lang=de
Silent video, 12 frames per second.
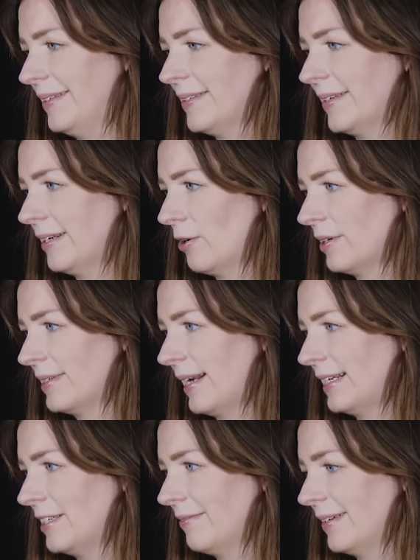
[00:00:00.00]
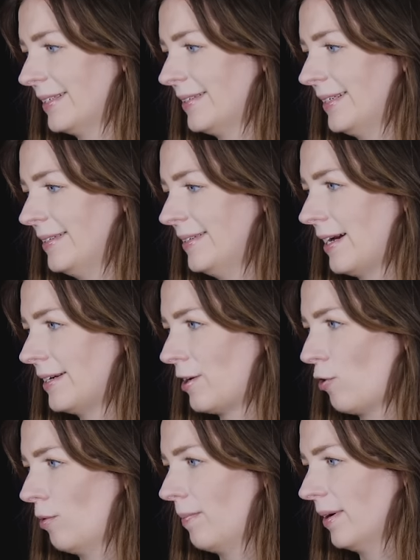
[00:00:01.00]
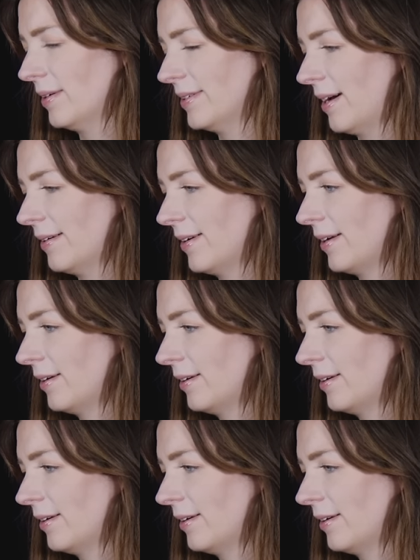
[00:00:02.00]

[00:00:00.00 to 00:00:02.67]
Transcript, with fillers: Das ist genau das Gleiche, was Daisy halt auch immer gesagt hat,